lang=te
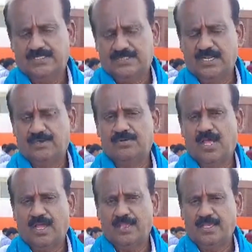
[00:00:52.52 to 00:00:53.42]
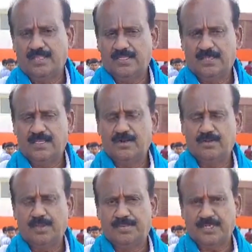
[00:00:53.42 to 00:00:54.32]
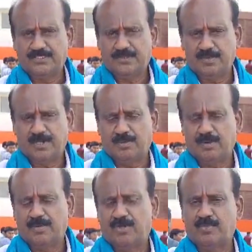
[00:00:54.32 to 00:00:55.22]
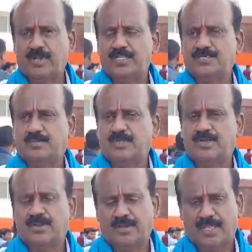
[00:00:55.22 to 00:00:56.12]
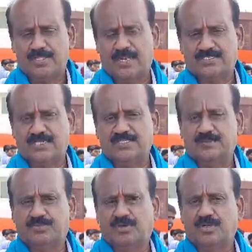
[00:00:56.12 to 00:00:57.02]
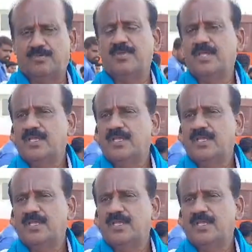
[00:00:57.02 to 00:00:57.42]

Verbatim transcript: ఎస్సీలకు కూడా ఏదైతే ఇండ్లు ఇప్పుడు ఎస్సీ మేము డబుల్ బెడ్రూమ్ ఇండ్లు ఇచ్చామో అంటే ఐదు లక్షలు అని చెప్తా ఉన్నాం